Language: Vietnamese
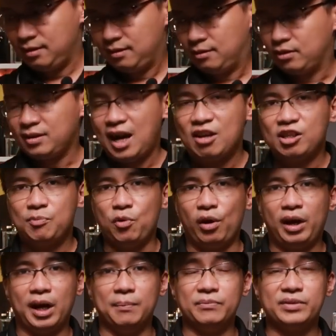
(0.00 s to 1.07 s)
nó tạo ra một
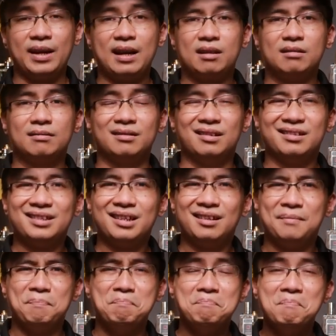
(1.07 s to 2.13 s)
cái cảm giác rất là
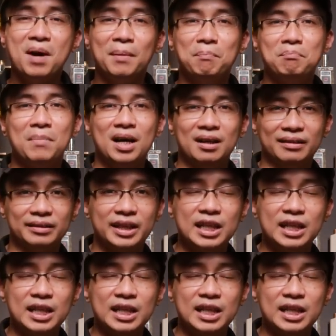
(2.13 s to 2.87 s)
mơ mờn